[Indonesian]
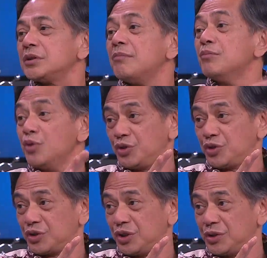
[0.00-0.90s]

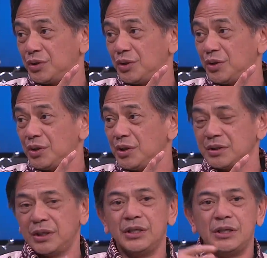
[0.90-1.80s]
tembus gitu loh.
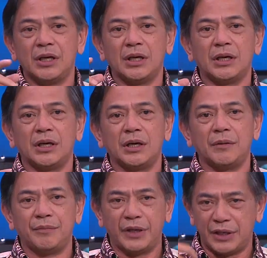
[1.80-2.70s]
Jadi uh,
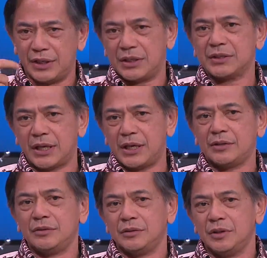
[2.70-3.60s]
manajer saya
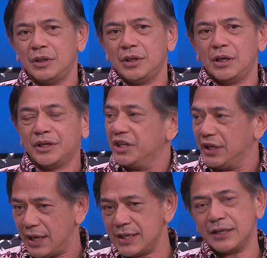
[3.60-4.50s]
itu
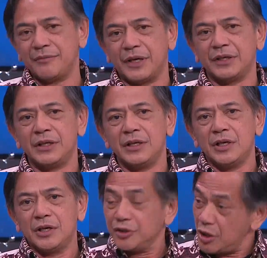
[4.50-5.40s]
Gina namanya, uh
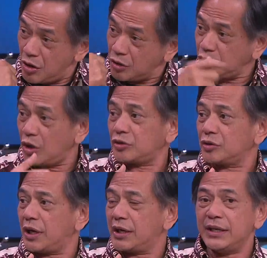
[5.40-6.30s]
-uh. dia ngotot
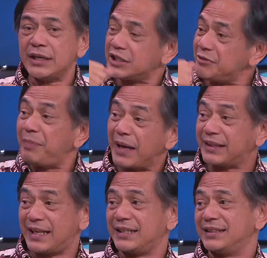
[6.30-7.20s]
karena ini
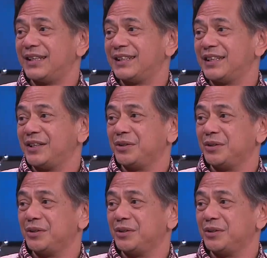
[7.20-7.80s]
kesempatan karena gitu. Jadi